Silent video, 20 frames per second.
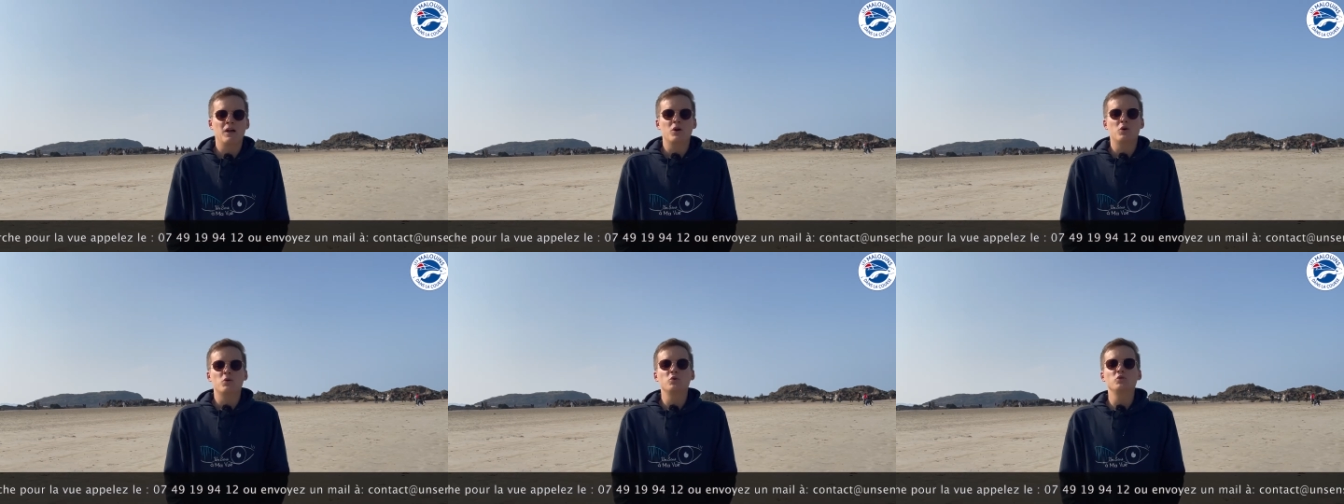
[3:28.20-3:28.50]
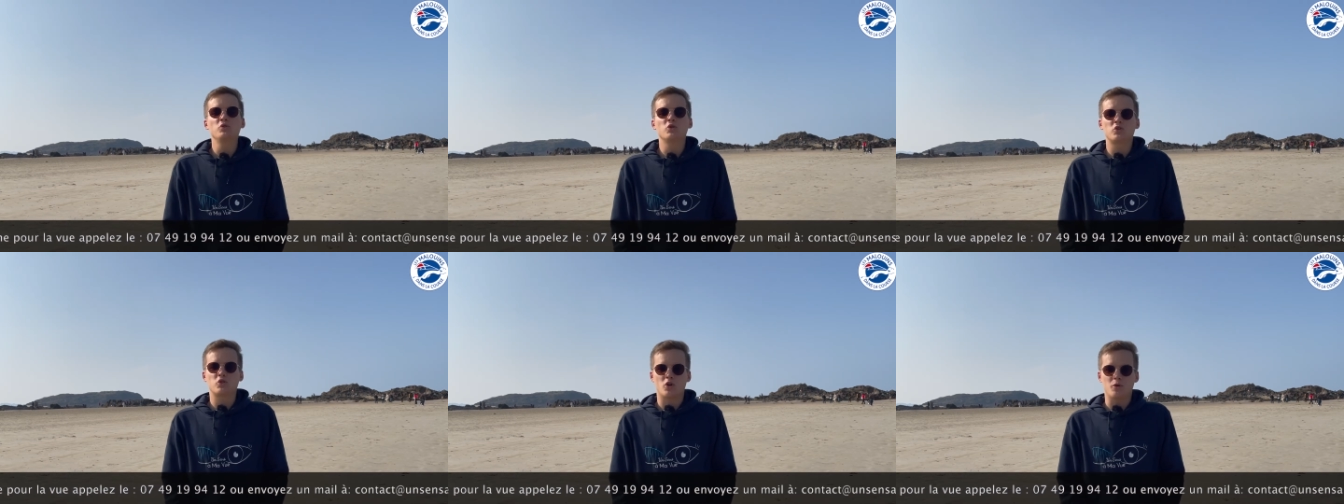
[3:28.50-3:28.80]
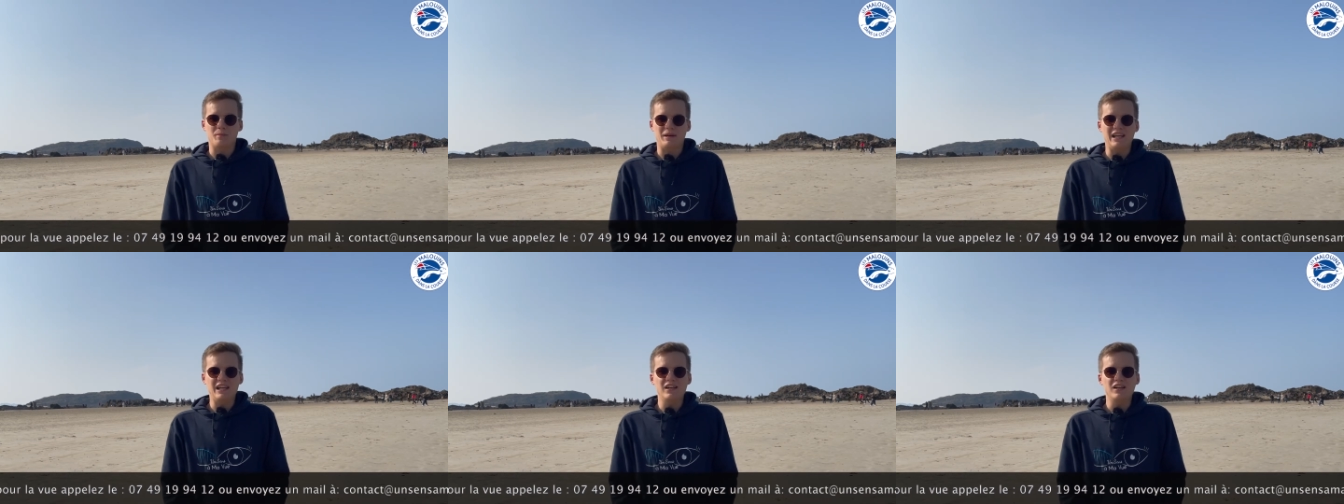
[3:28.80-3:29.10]
ou notre
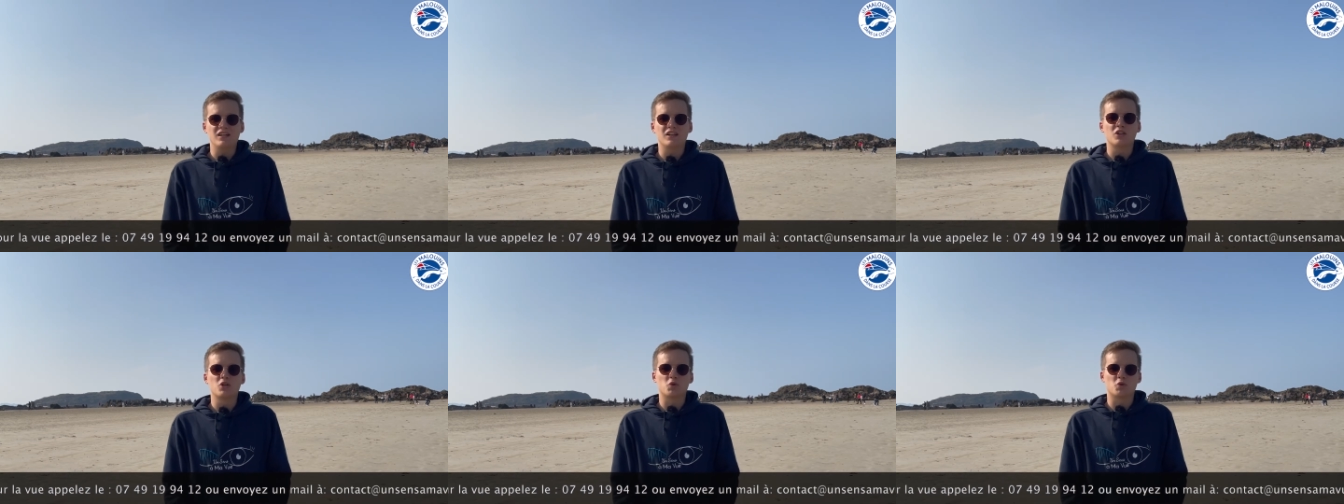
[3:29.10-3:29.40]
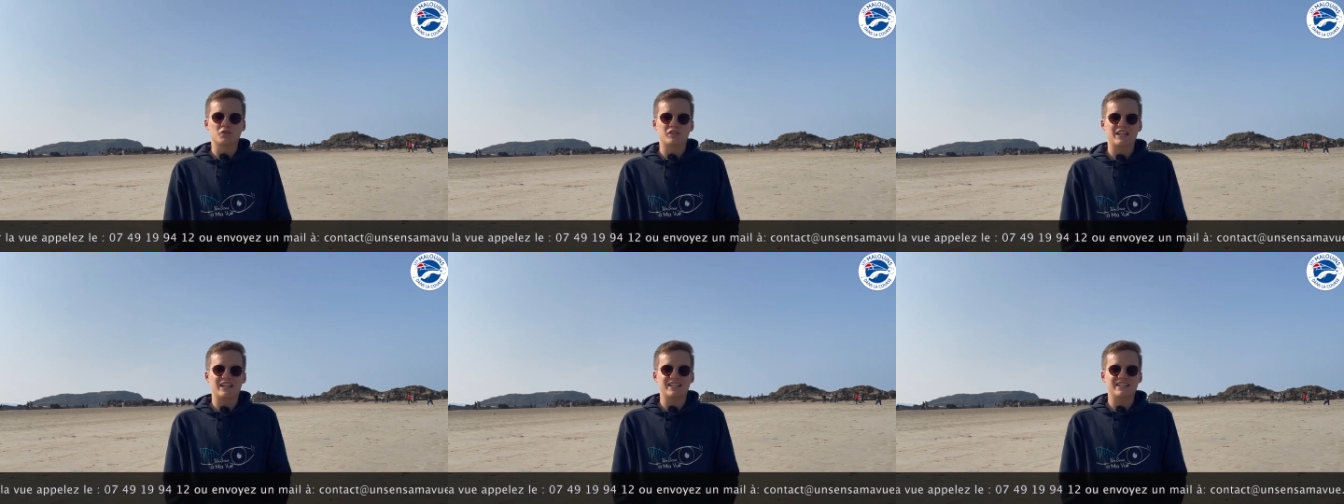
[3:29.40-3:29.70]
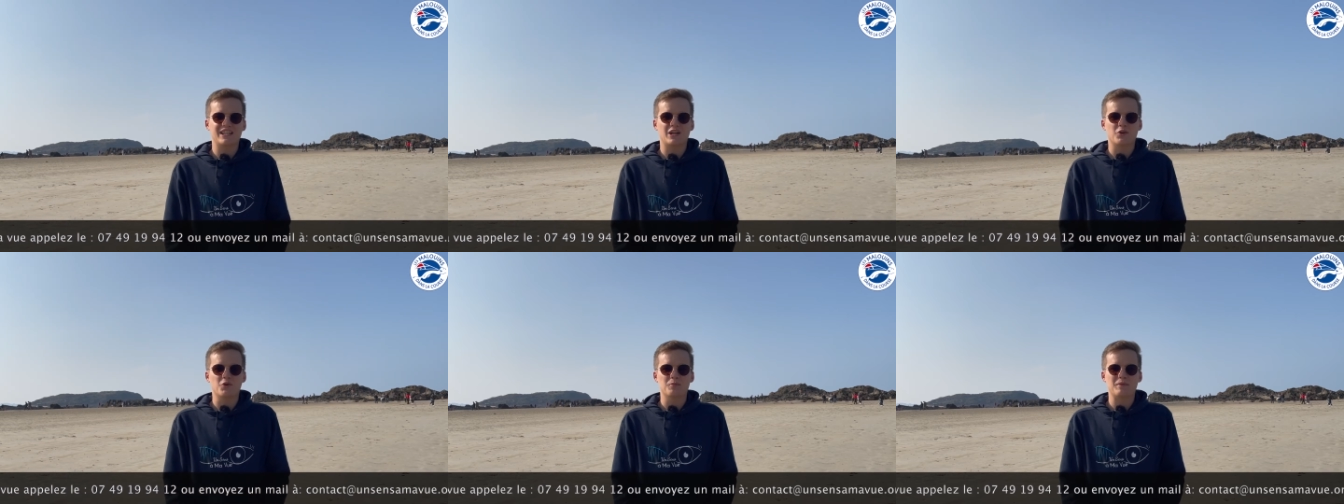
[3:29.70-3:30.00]
mail
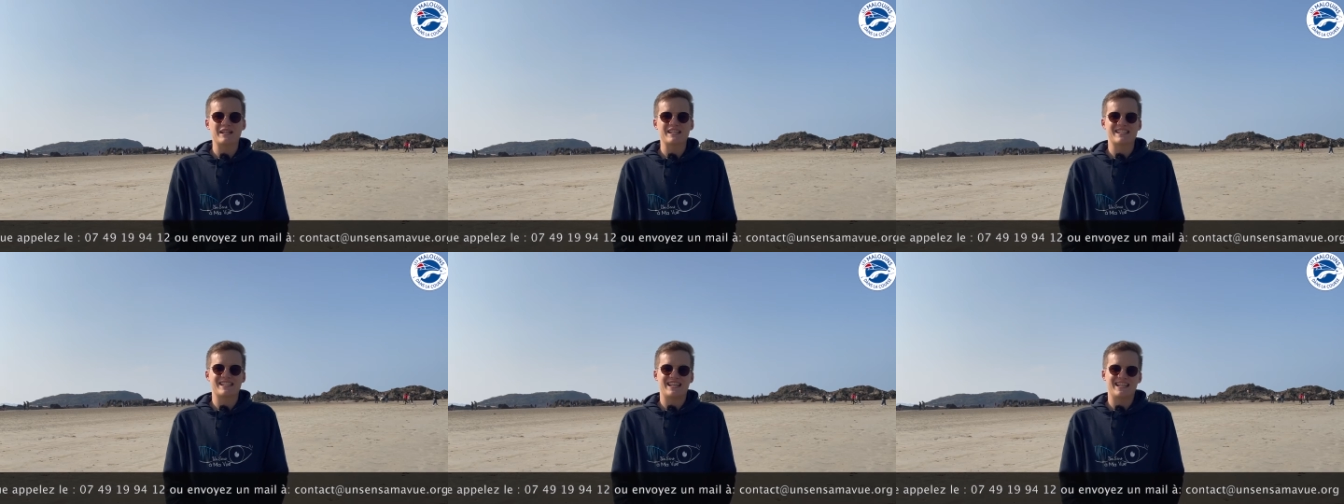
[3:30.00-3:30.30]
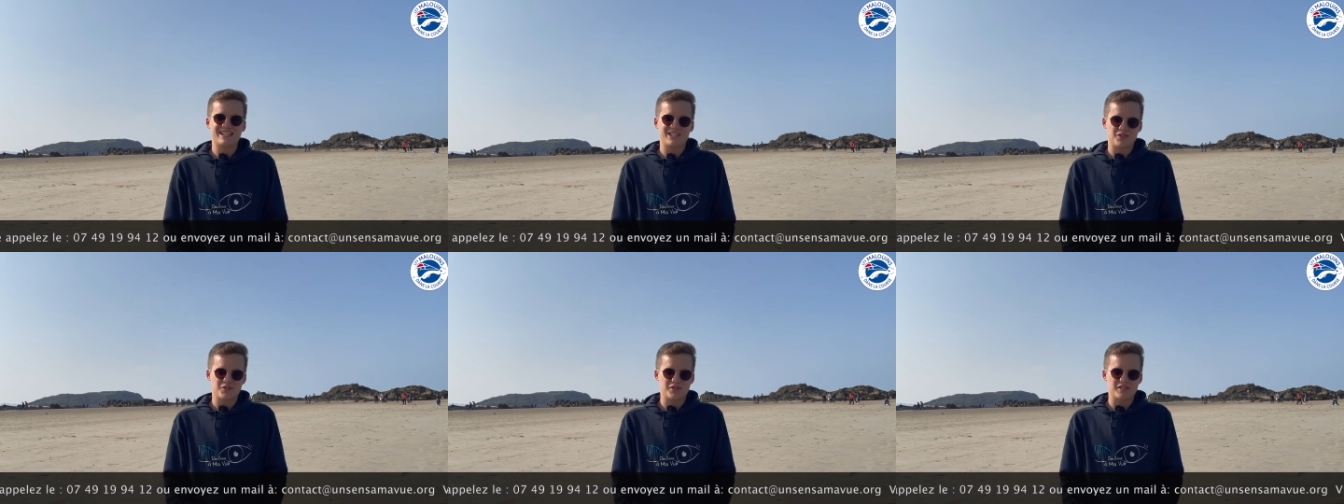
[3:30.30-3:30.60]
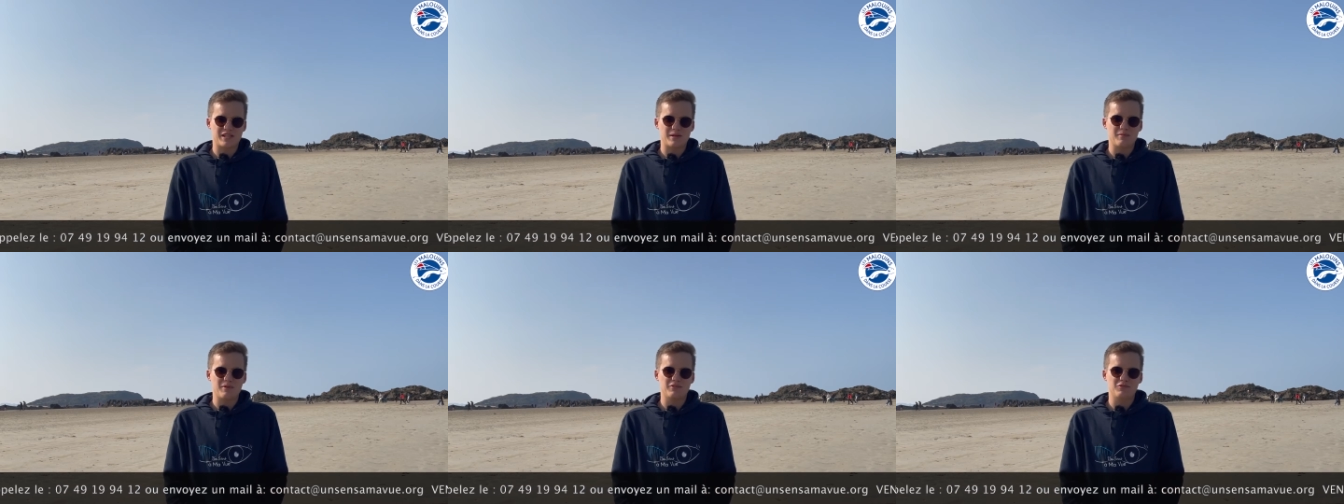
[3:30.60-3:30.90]

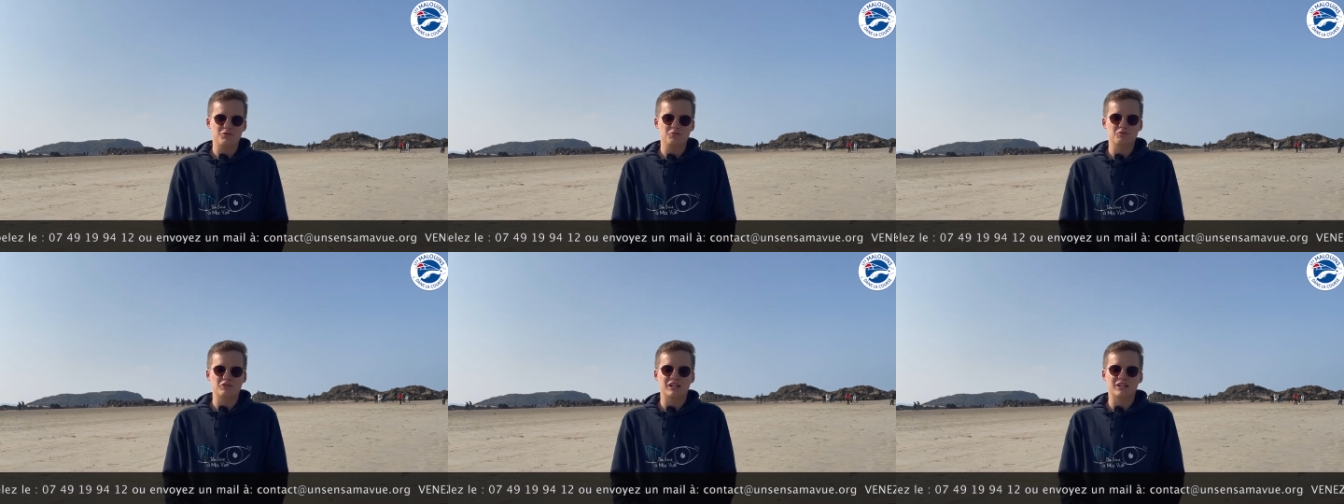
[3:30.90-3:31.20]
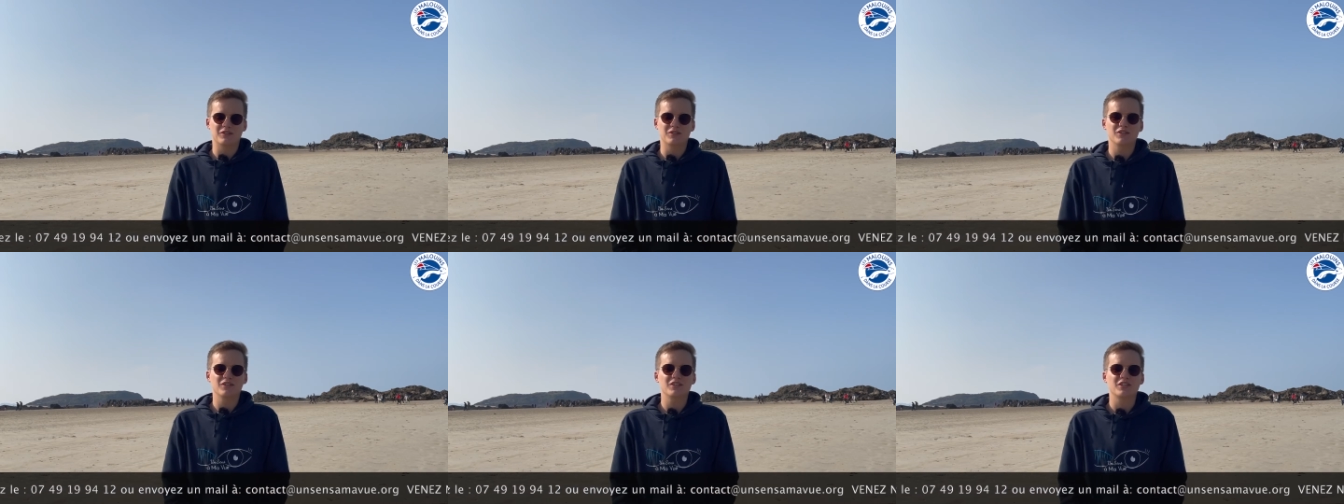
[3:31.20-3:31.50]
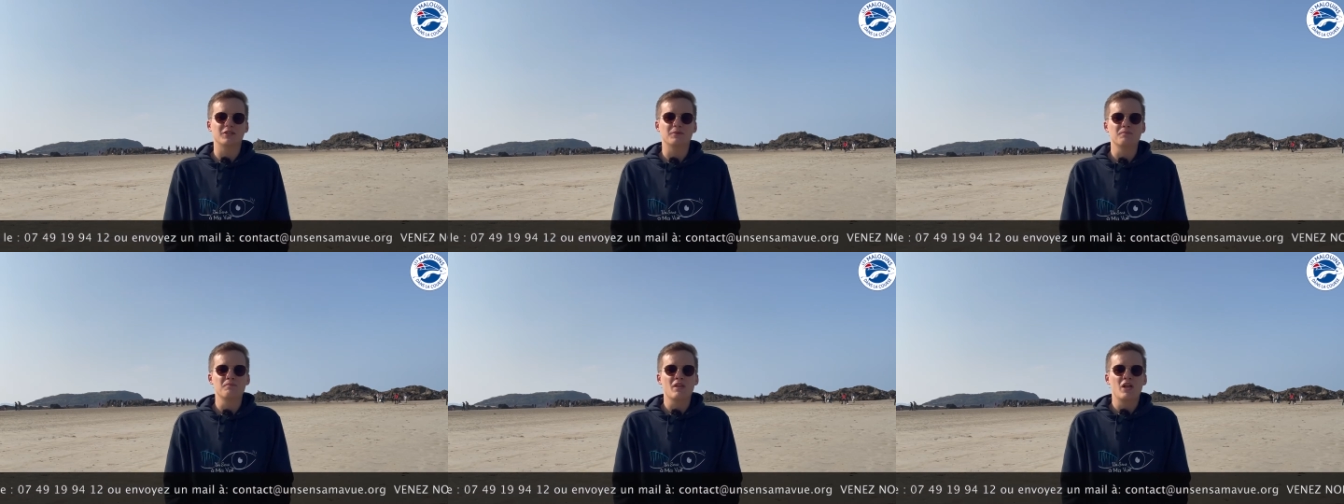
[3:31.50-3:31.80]

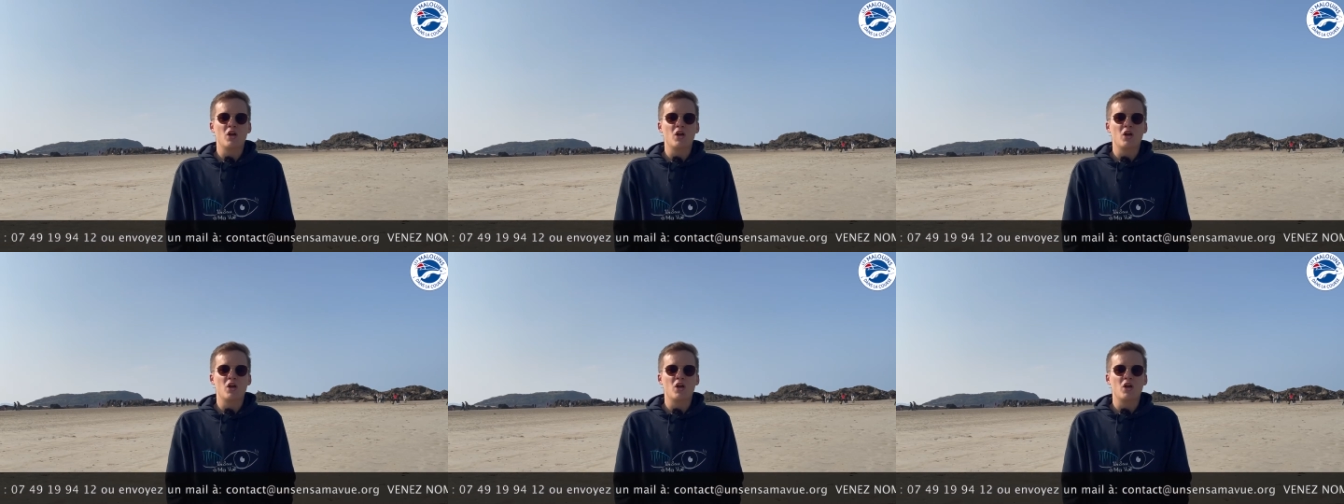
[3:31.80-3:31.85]
contact.insensamavue.org